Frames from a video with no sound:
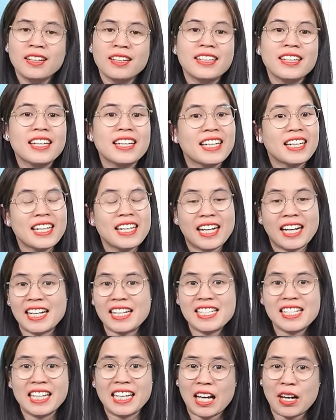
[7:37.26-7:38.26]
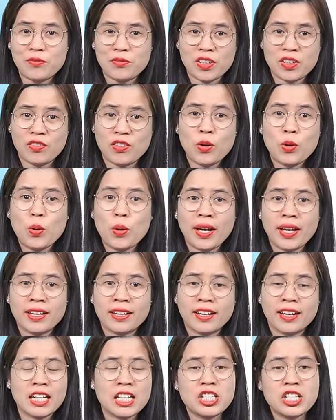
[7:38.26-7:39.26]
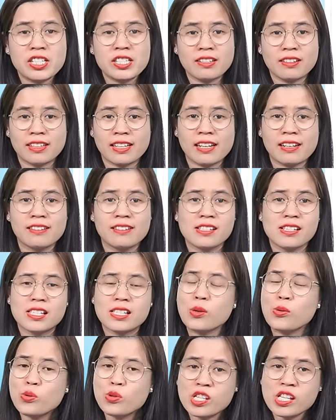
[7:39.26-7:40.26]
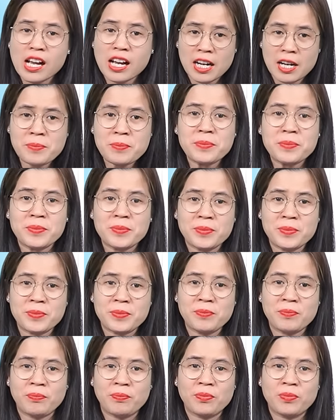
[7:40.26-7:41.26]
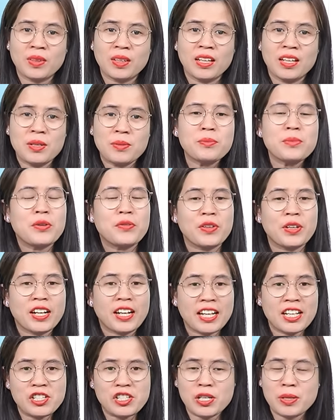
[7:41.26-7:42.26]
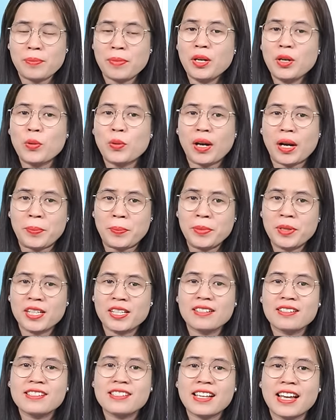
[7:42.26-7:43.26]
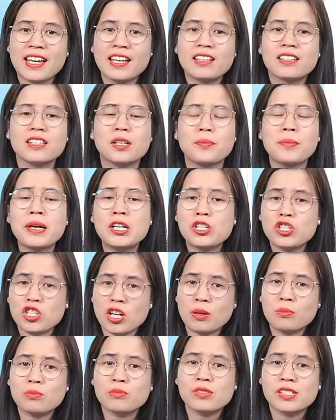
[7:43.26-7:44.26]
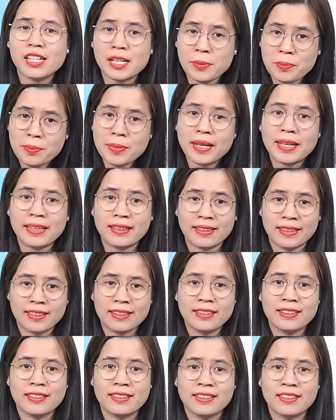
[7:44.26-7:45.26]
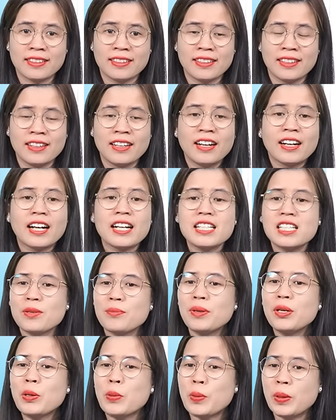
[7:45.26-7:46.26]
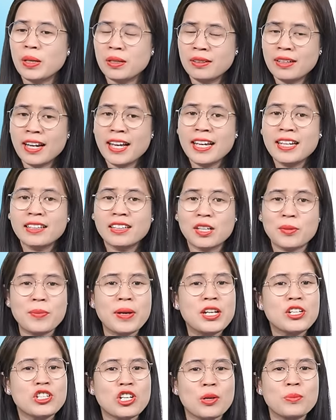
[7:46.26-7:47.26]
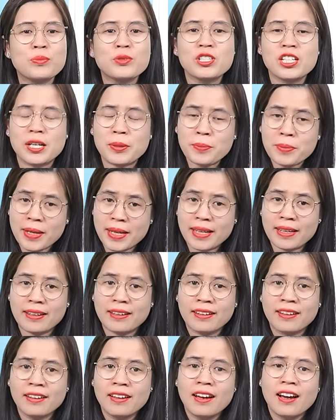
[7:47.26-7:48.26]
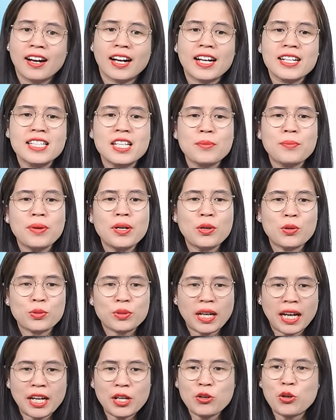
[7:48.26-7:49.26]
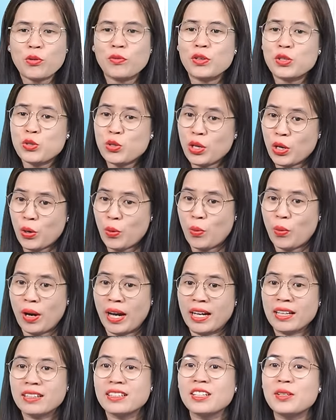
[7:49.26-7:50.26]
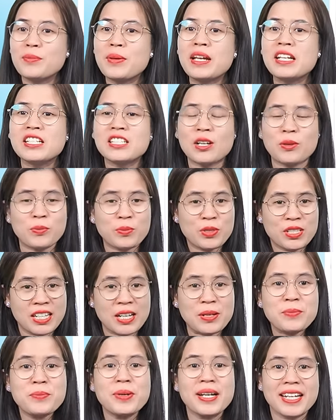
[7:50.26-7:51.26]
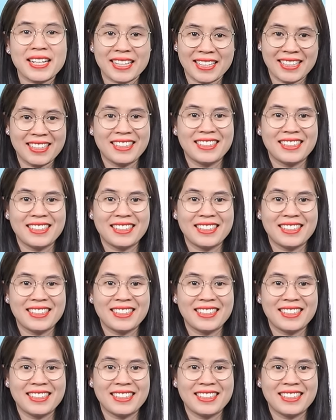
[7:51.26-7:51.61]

nên khi các anh chị làm việc với cô lanh các anh chị trở thành người sâu sắc lắm bởi vì các anh chị bắt đầu cắm được những rễ từ bên trong chính mình các anh chị bắt đầu lớn lên từ bên trong chính mình các anh chị bắt đầu thay đổi và chuyển hóa từ bên trong chính mình